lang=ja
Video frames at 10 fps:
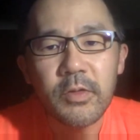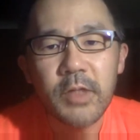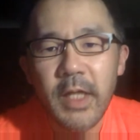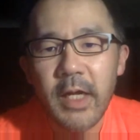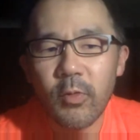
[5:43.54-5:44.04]

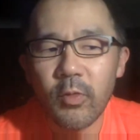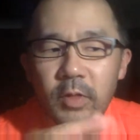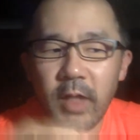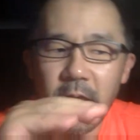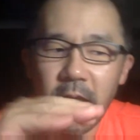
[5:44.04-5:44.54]
にね、こ
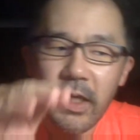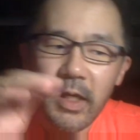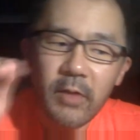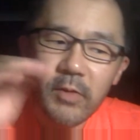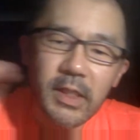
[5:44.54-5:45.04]
の
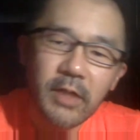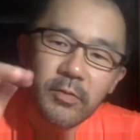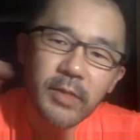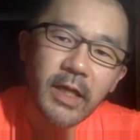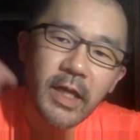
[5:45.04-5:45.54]
竹のざ
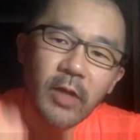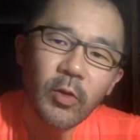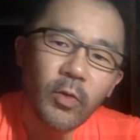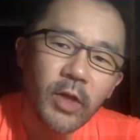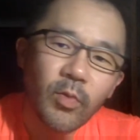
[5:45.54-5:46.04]
るみたいな
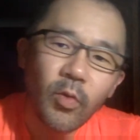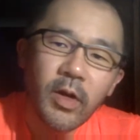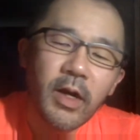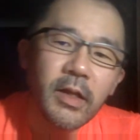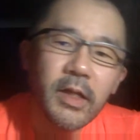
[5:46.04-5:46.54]
ところに
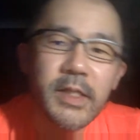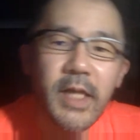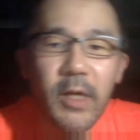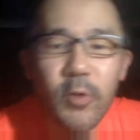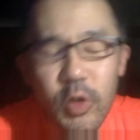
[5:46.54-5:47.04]
盛られた
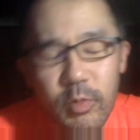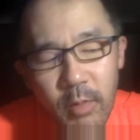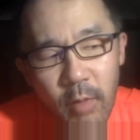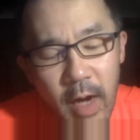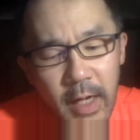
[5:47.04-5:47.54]
せいろそ
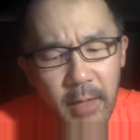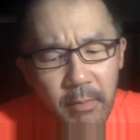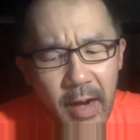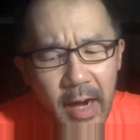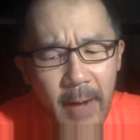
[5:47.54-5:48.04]
ばもあれ
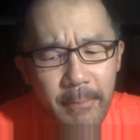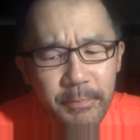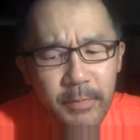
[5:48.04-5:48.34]
ば、